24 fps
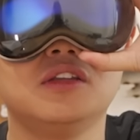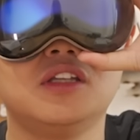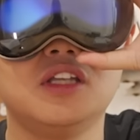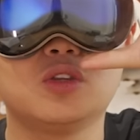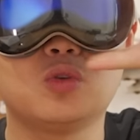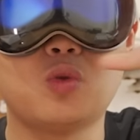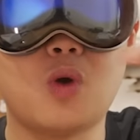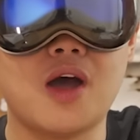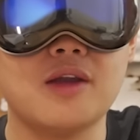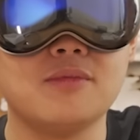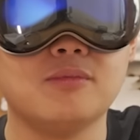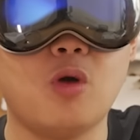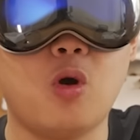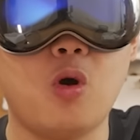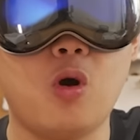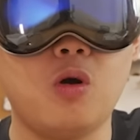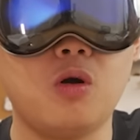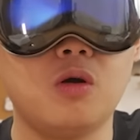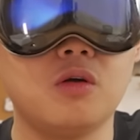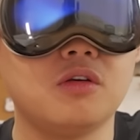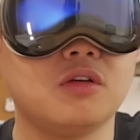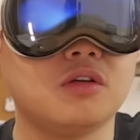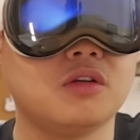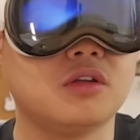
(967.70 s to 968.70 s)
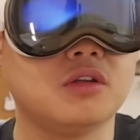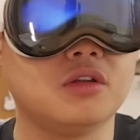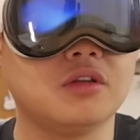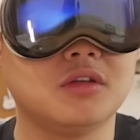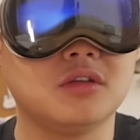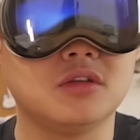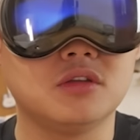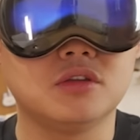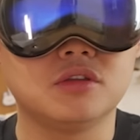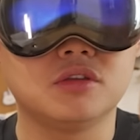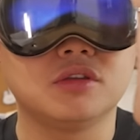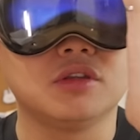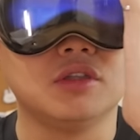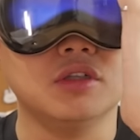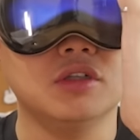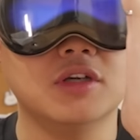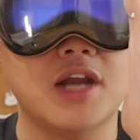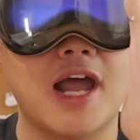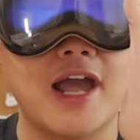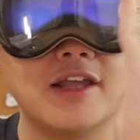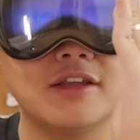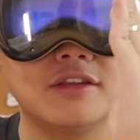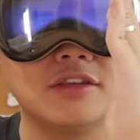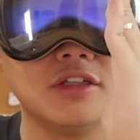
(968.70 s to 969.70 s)
thì toàn bộ
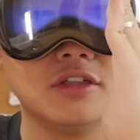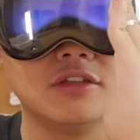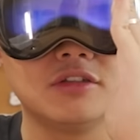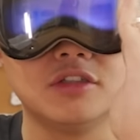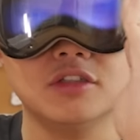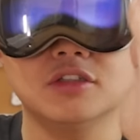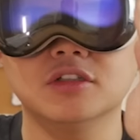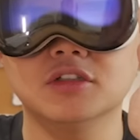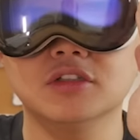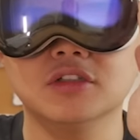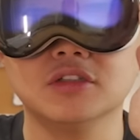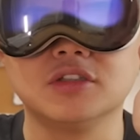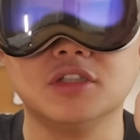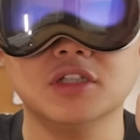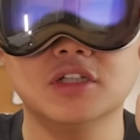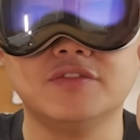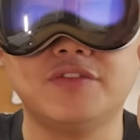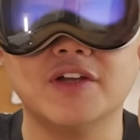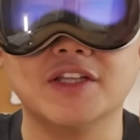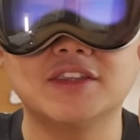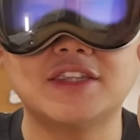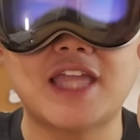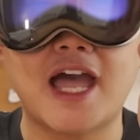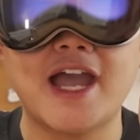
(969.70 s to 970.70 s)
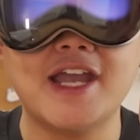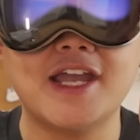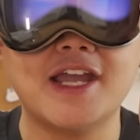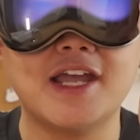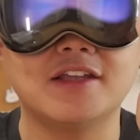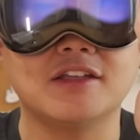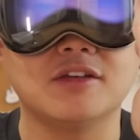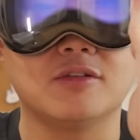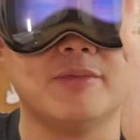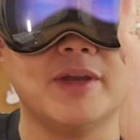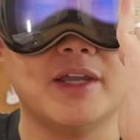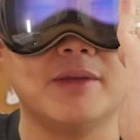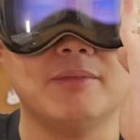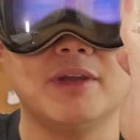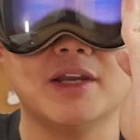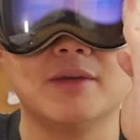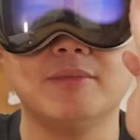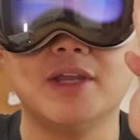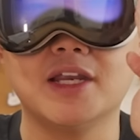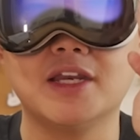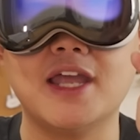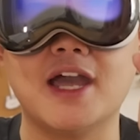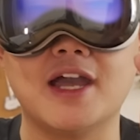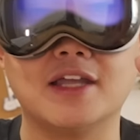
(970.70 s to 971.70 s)
từ đây, từ phần tay này,
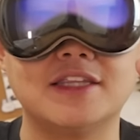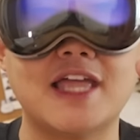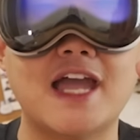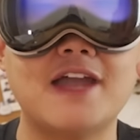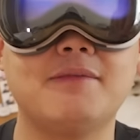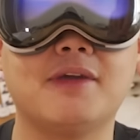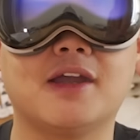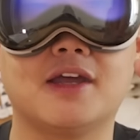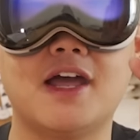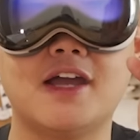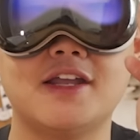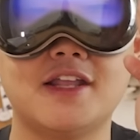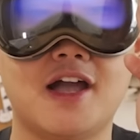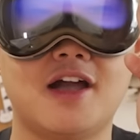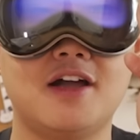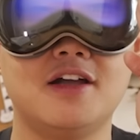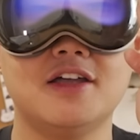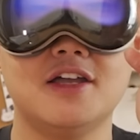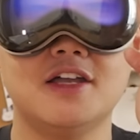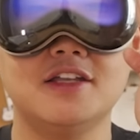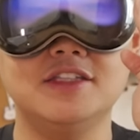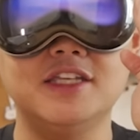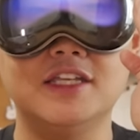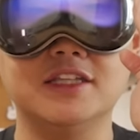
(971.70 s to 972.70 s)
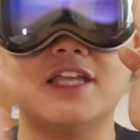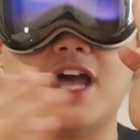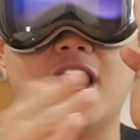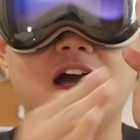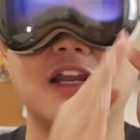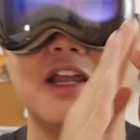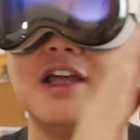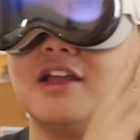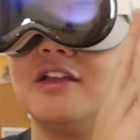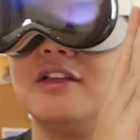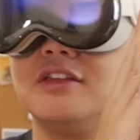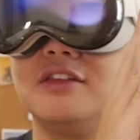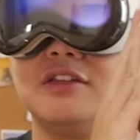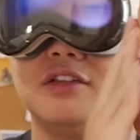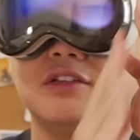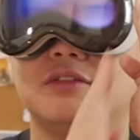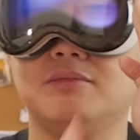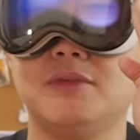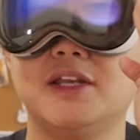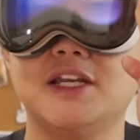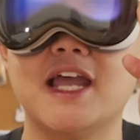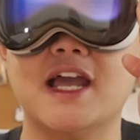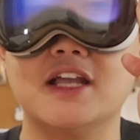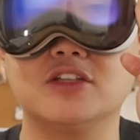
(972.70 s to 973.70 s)
mình để tay mình ở đây nhá, nhìn thẳng này,
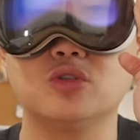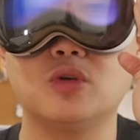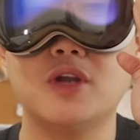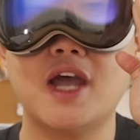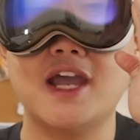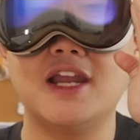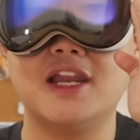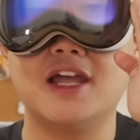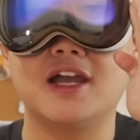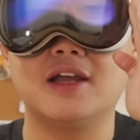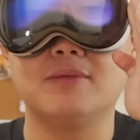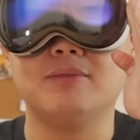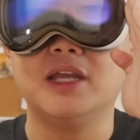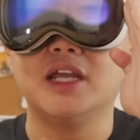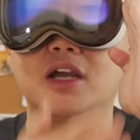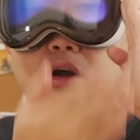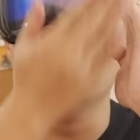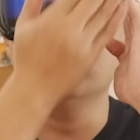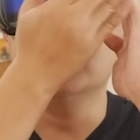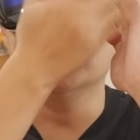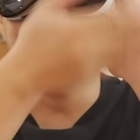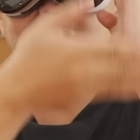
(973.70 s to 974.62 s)
mình để chỗ này là mình không